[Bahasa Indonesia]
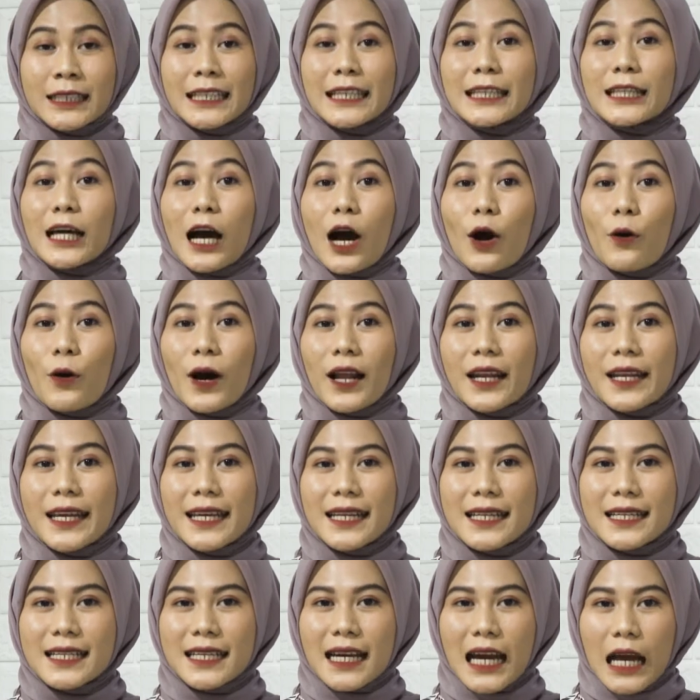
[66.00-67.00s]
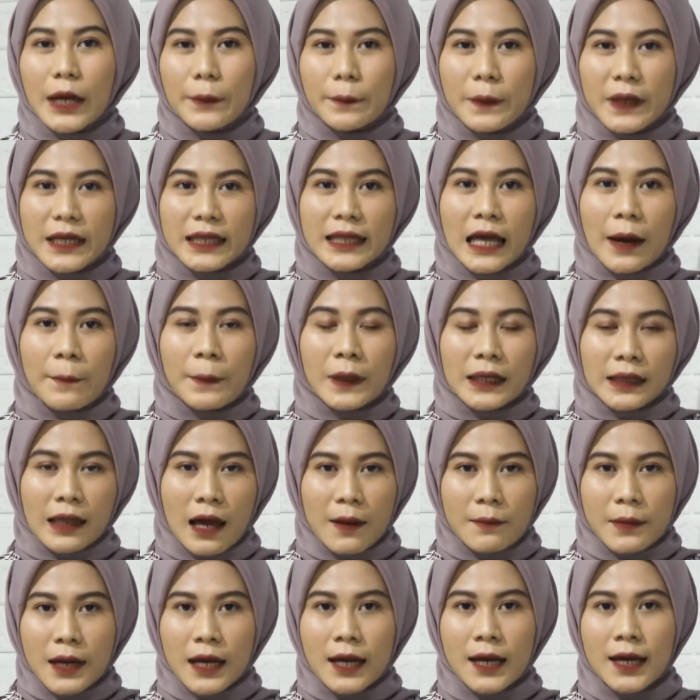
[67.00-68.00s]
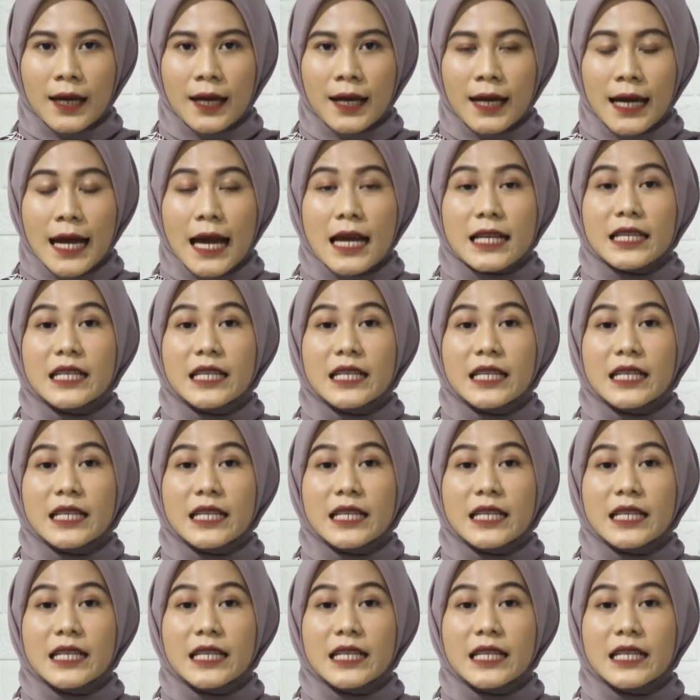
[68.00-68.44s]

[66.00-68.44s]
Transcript: Kita awali dengan berita pertama